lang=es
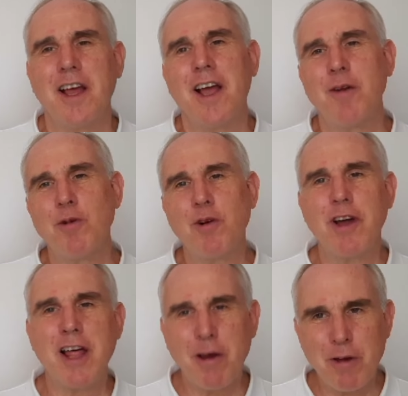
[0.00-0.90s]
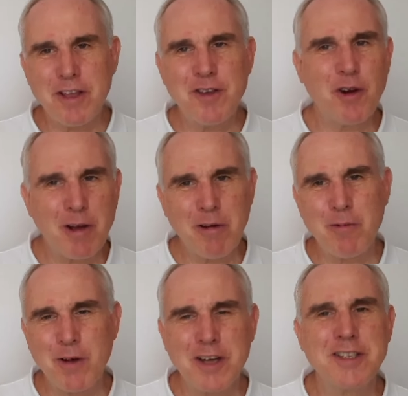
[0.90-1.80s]
El burro cada vez lloraba
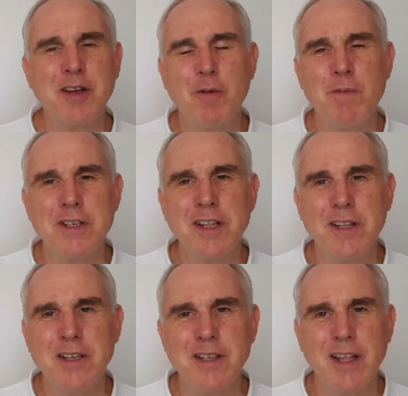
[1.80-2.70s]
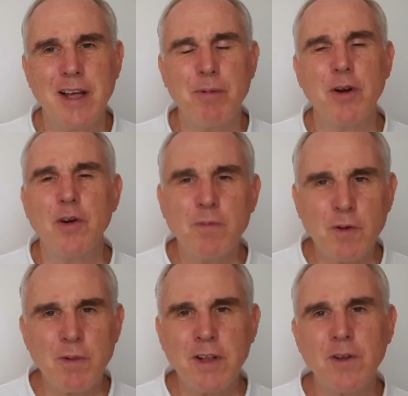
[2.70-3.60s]
más y con más intensidad, pero en un
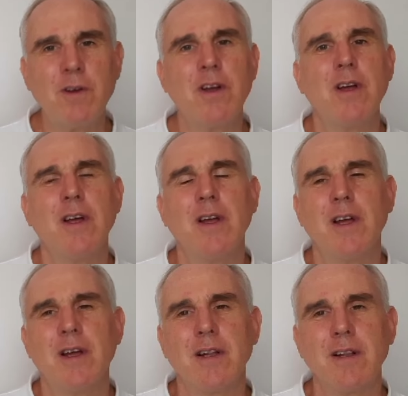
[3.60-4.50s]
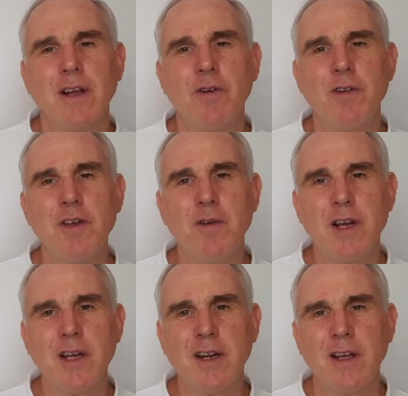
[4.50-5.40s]
momento dejó de
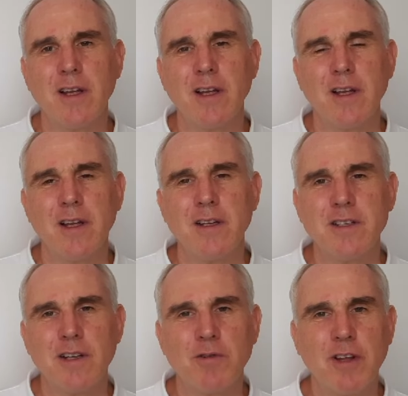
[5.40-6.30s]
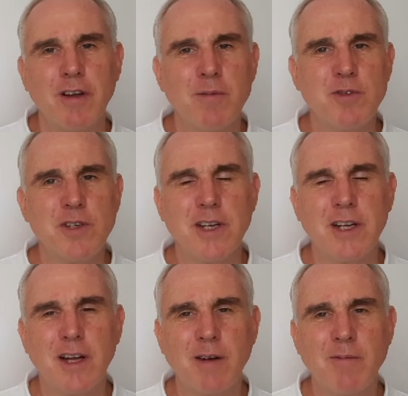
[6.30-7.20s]
llorar y se notaba mucha
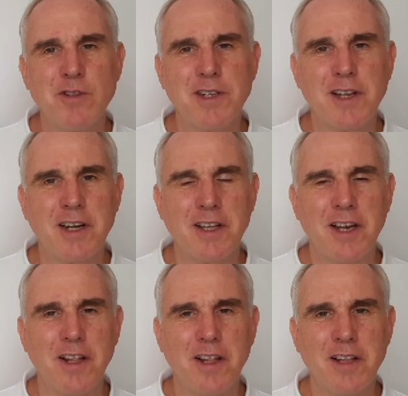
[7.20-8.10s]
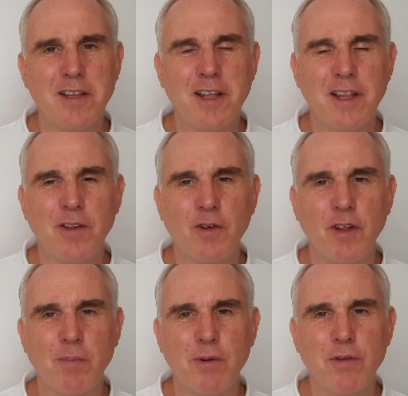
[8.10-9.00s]
calma y mucha tranquilidad ahí dentro
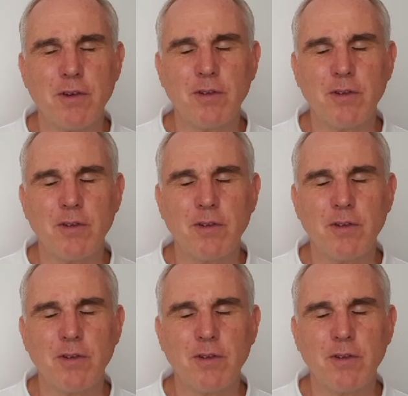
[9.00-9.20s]
del pozo.